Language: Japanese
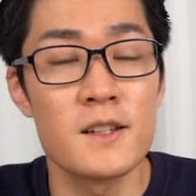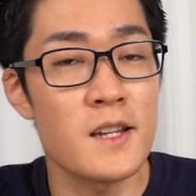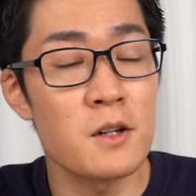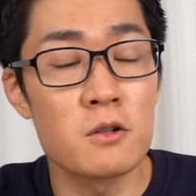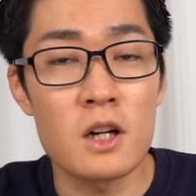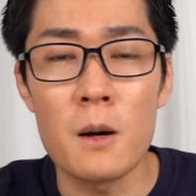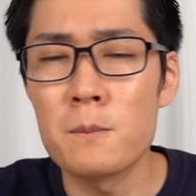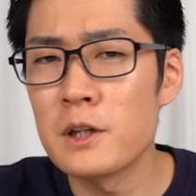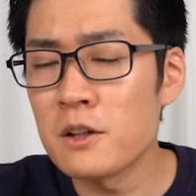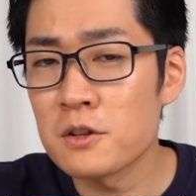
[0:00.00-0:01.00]
最後、
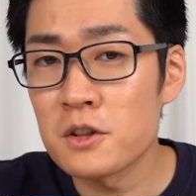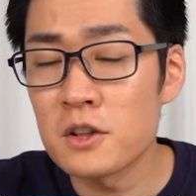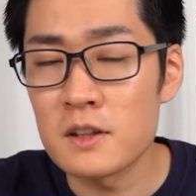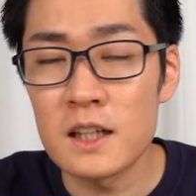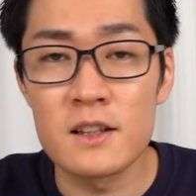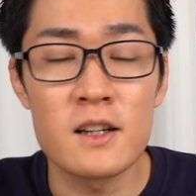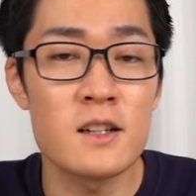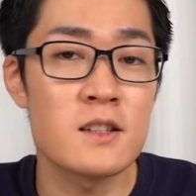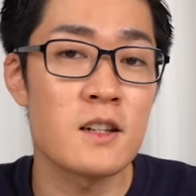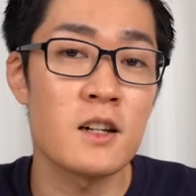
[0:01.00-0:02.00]
カップリングというのは電
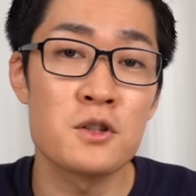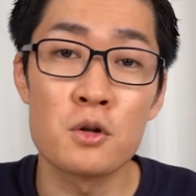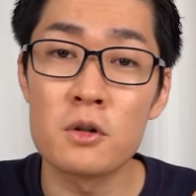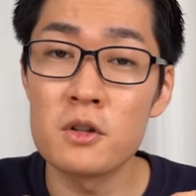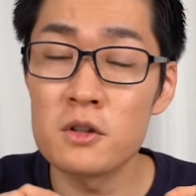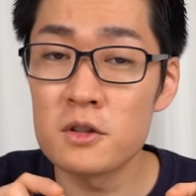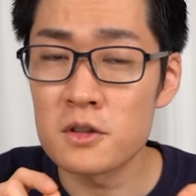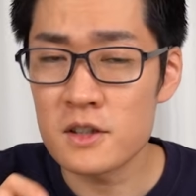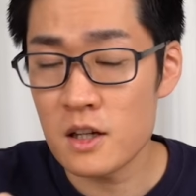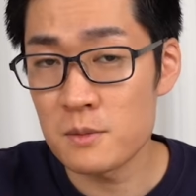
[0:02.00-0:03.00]
圧から直流
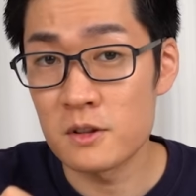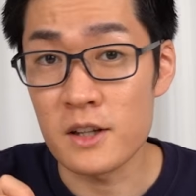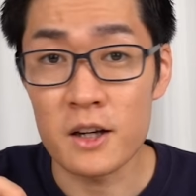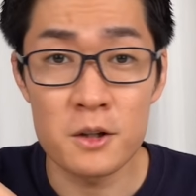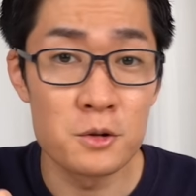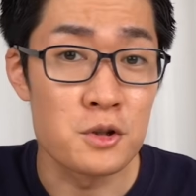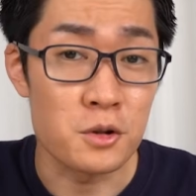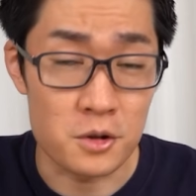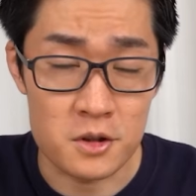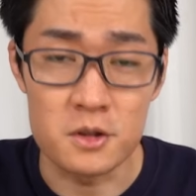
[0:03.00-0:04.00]
の成分だけを
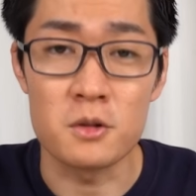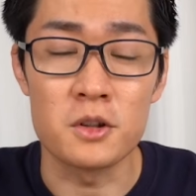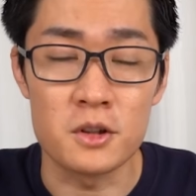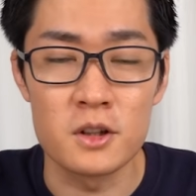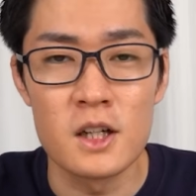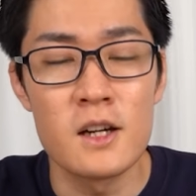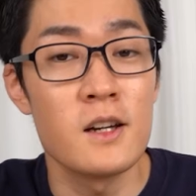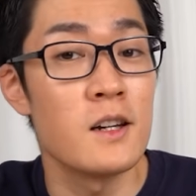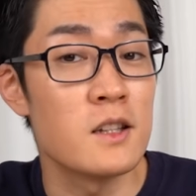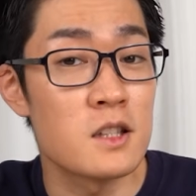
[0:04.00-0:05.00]
除去すること、
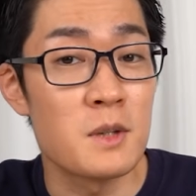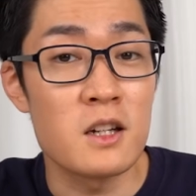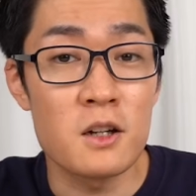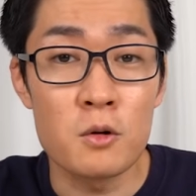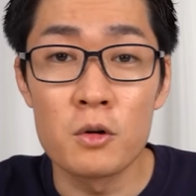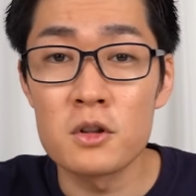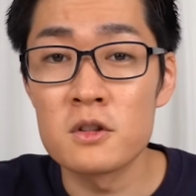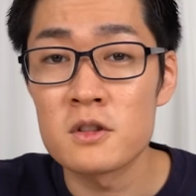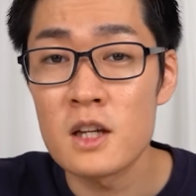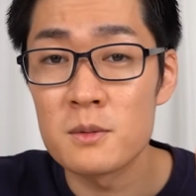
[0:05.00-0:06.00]
つまり交
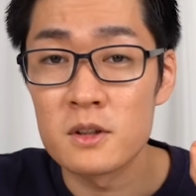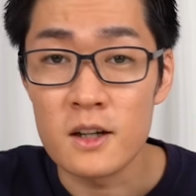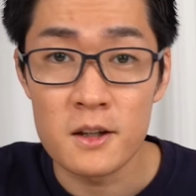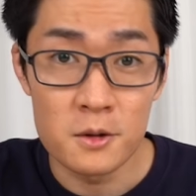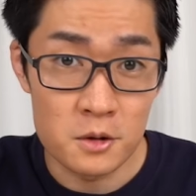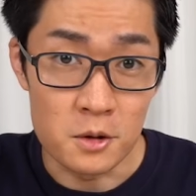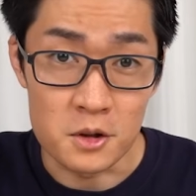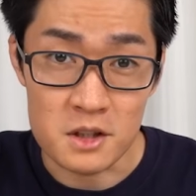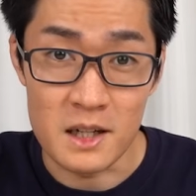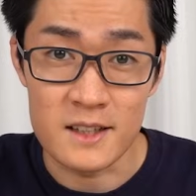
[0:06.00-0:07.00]
流の成分だけを
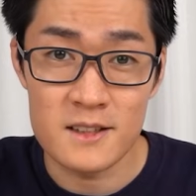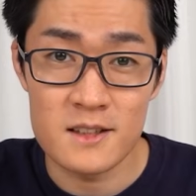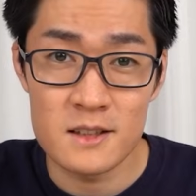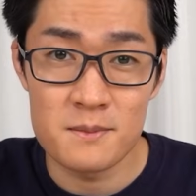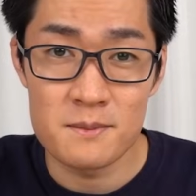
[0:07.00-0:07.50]
通します。